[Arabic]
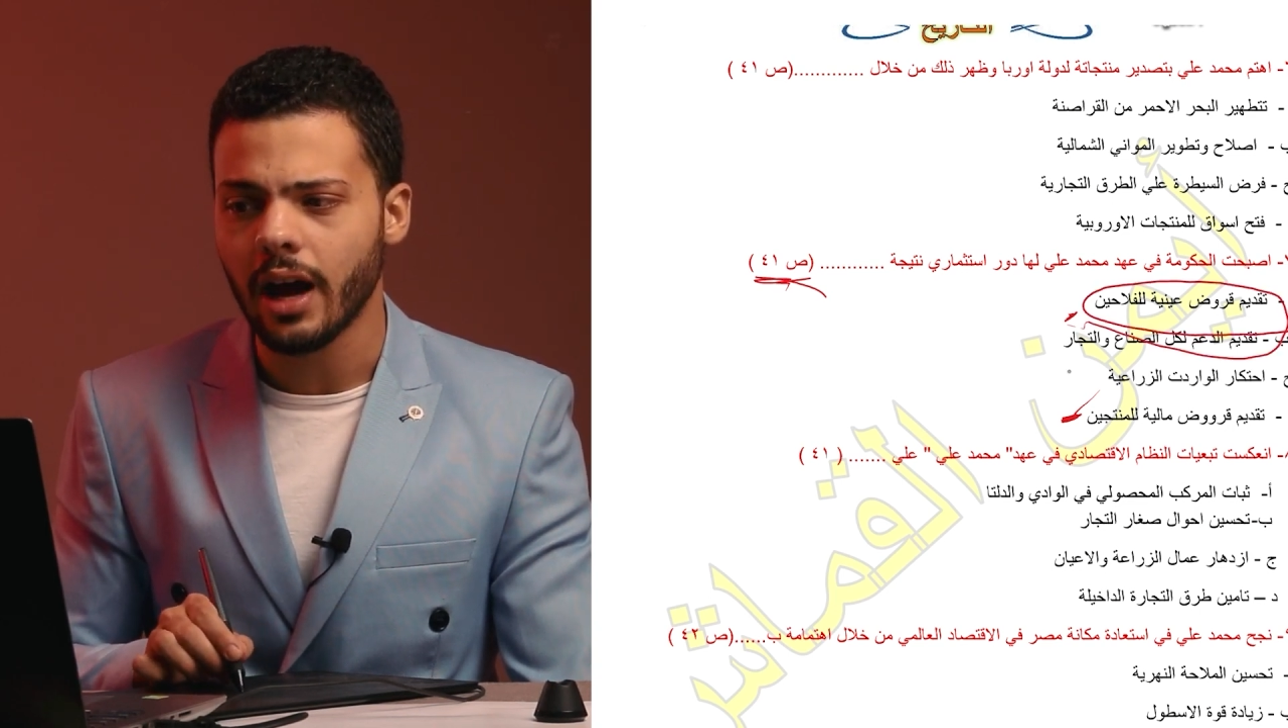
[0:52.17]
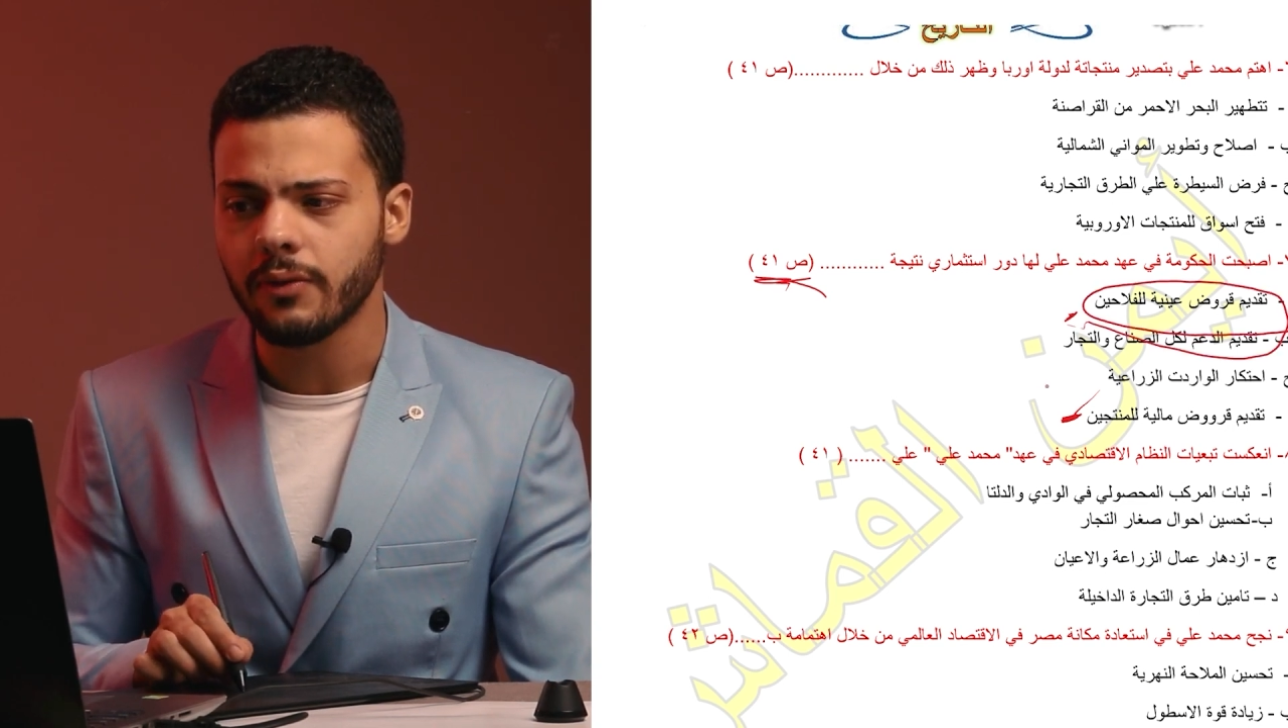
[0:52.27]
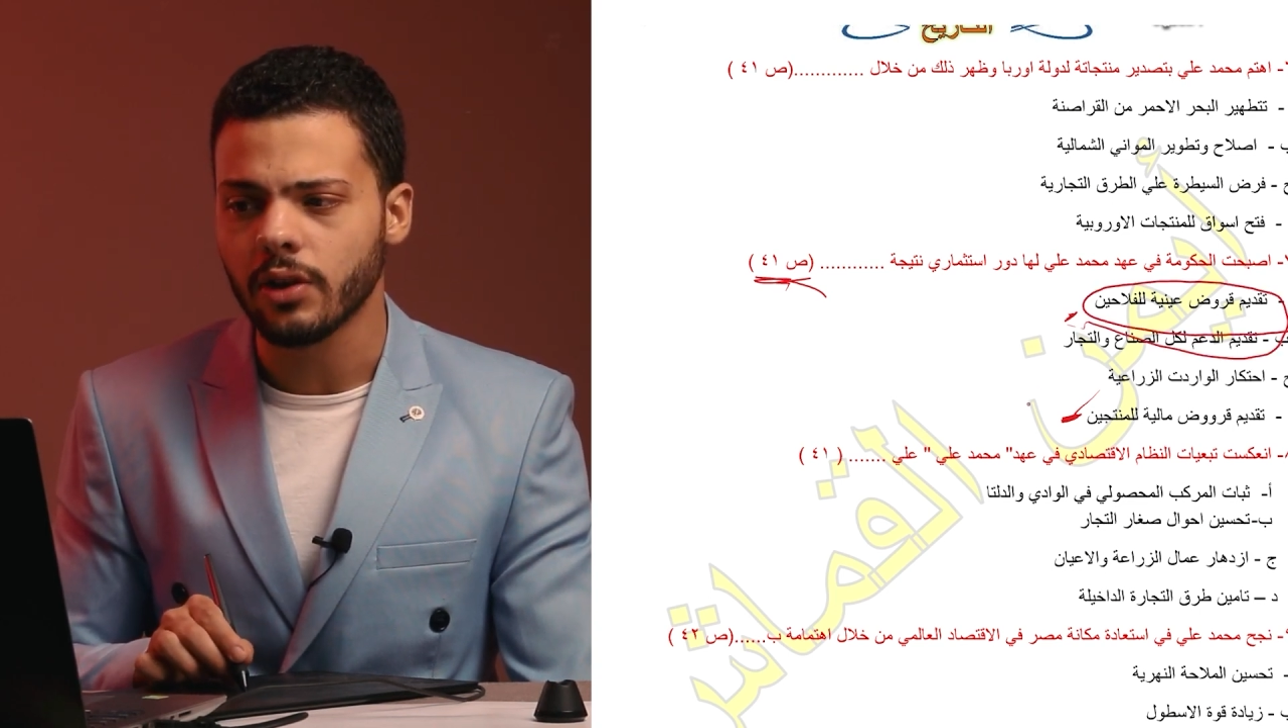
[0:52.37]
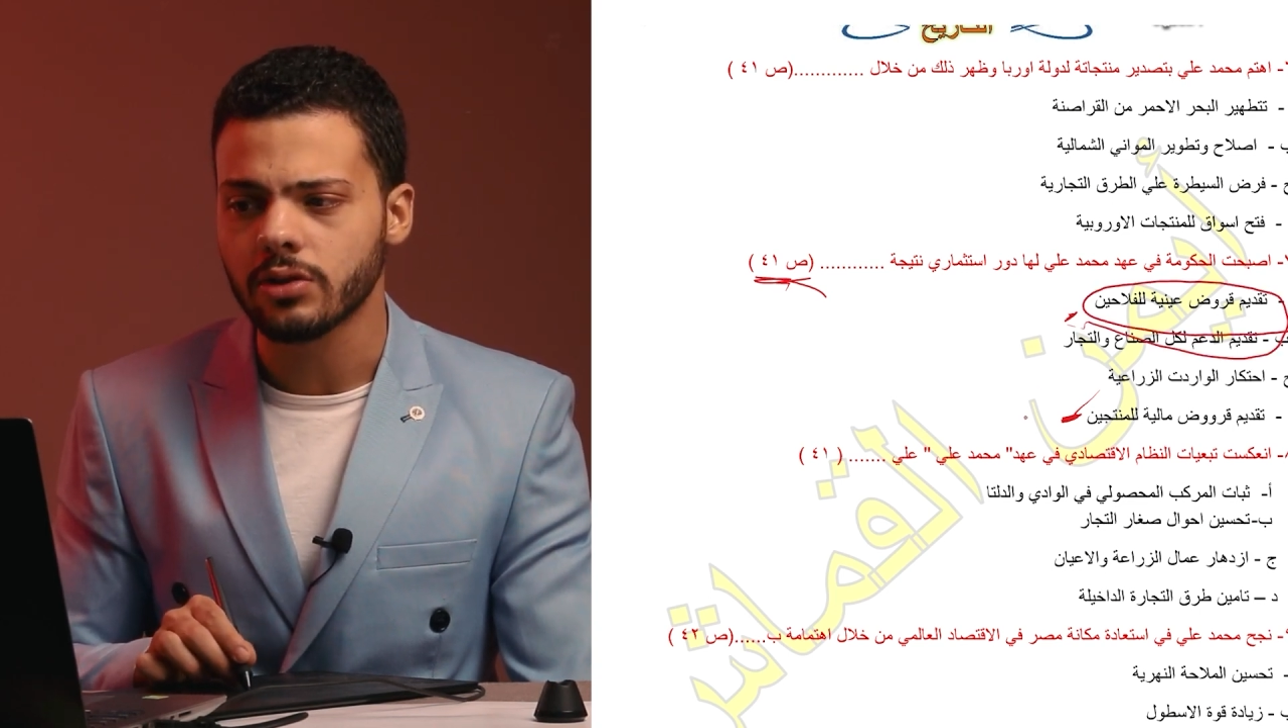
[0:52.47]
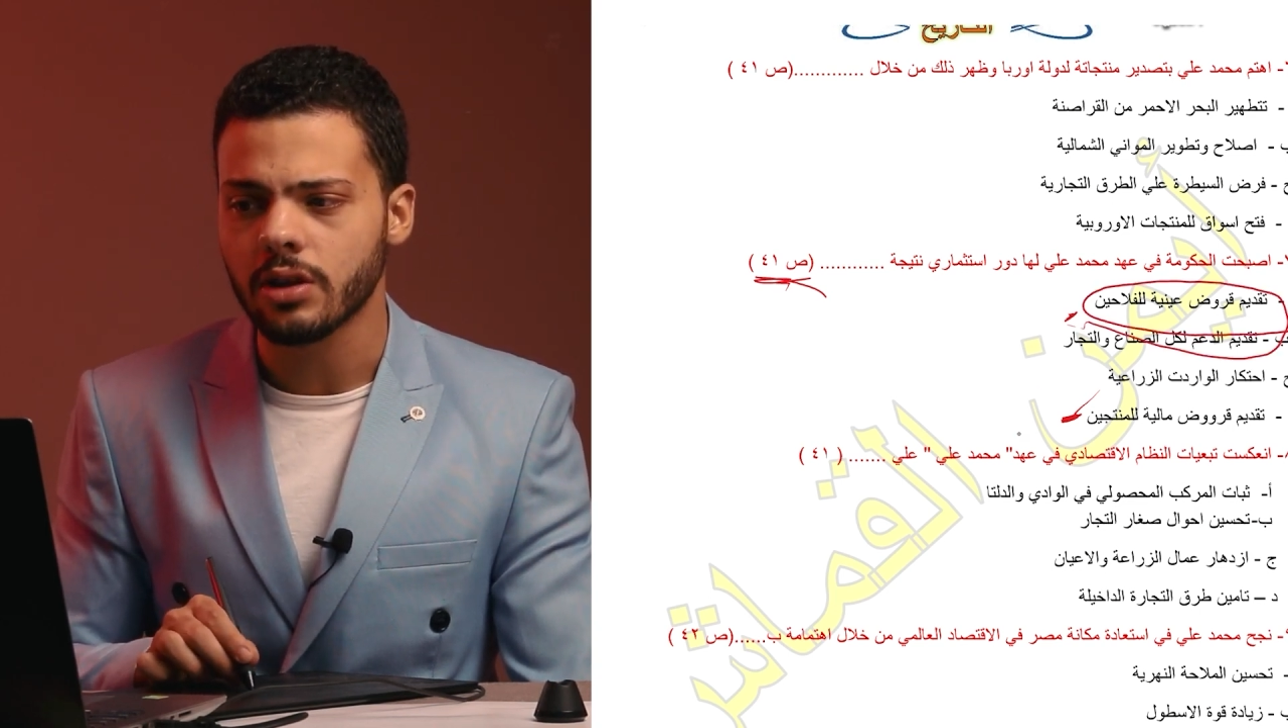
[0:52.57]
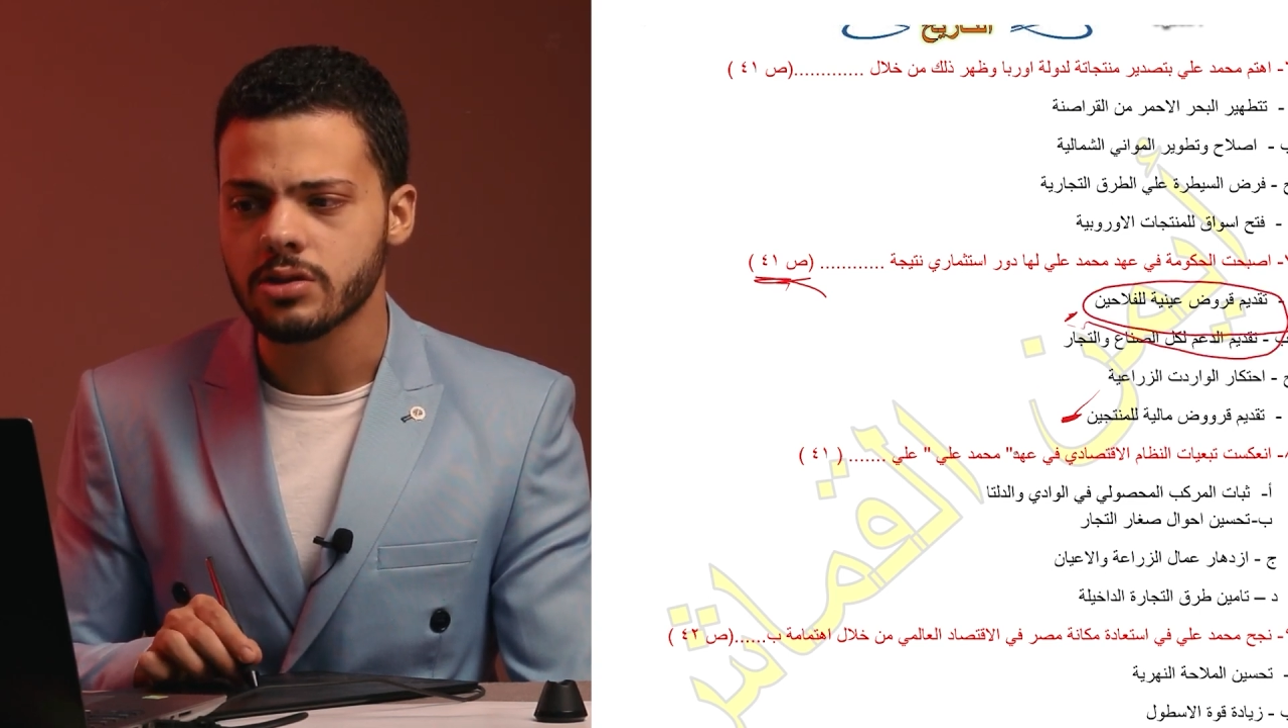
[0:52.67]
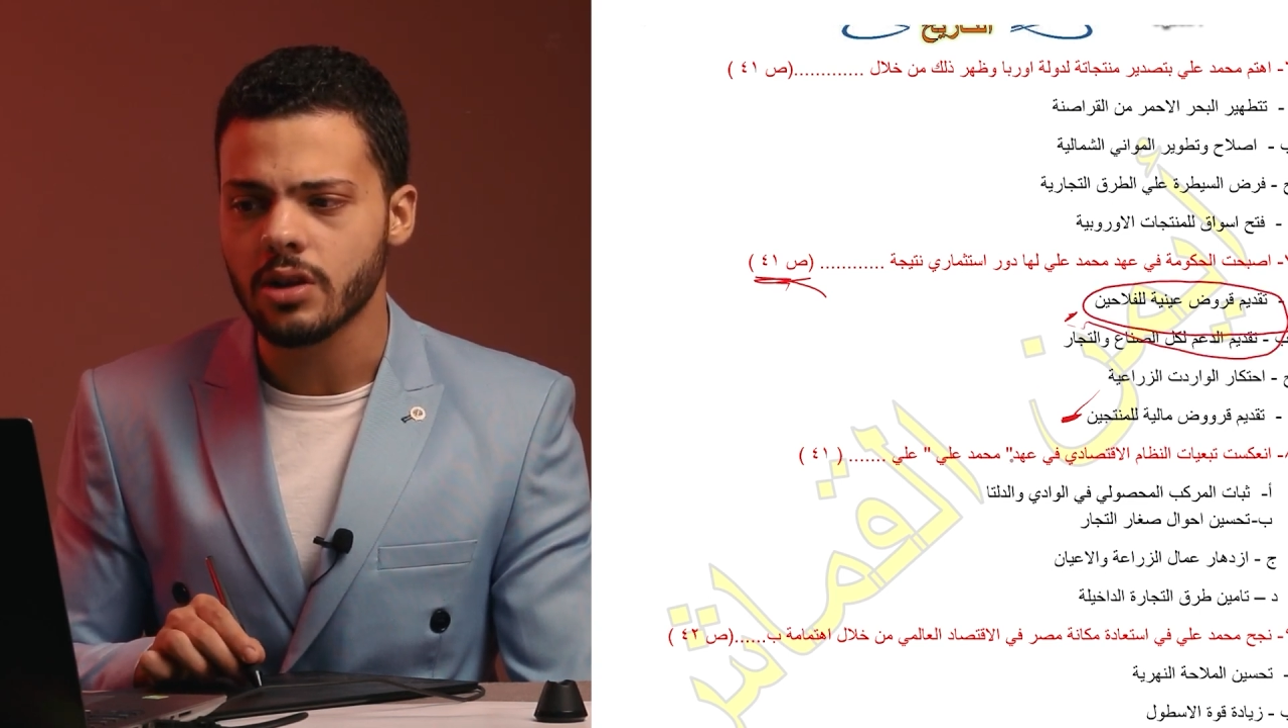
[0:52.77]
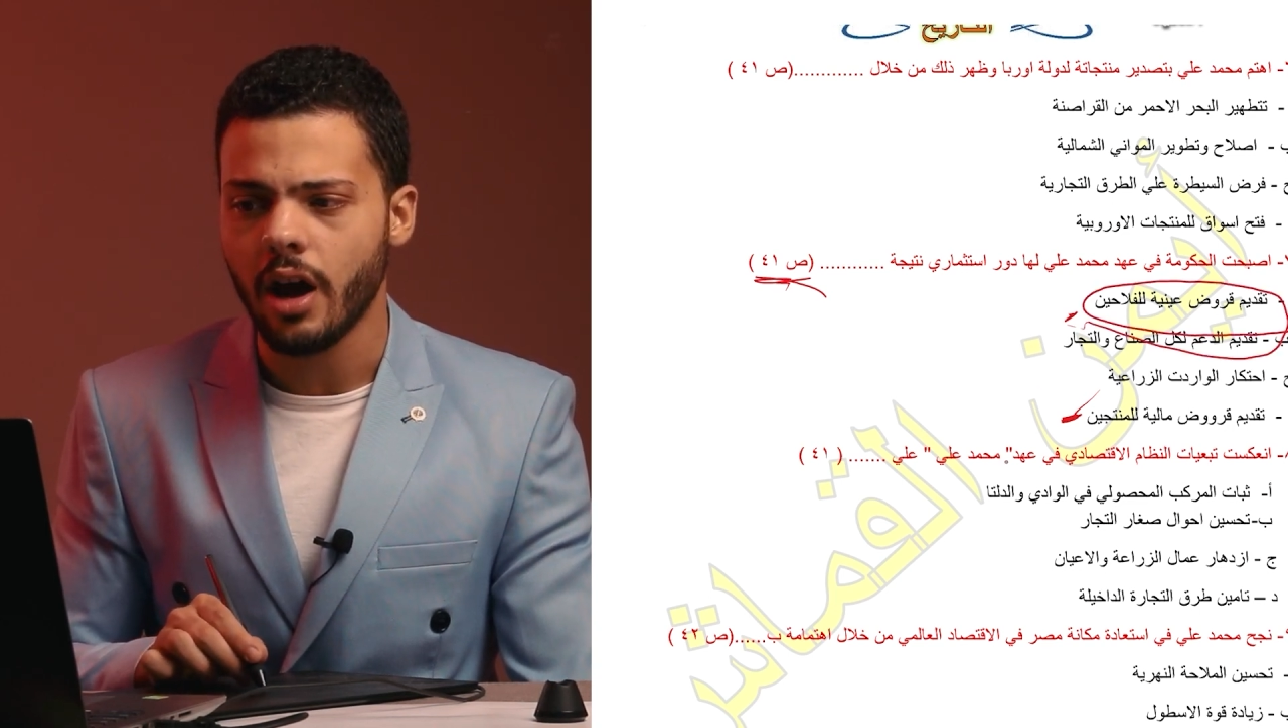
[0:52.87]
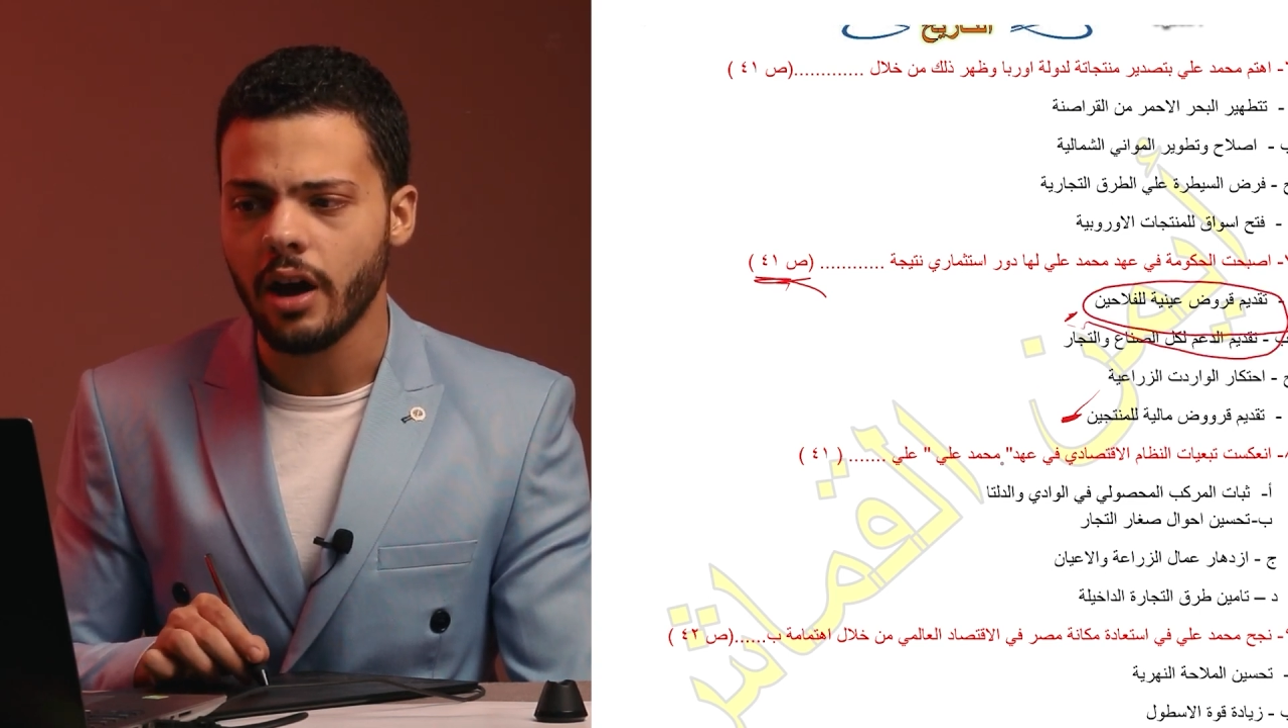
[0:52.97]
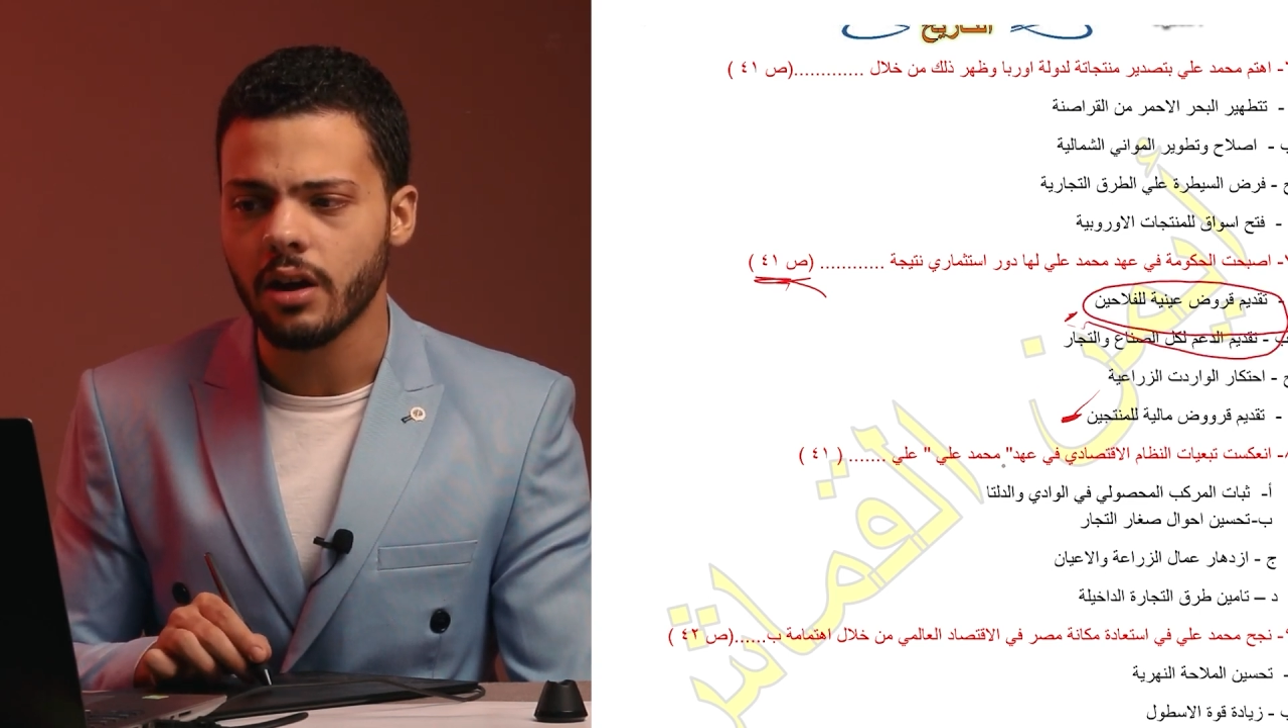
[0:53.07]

عارف الاختيار الصح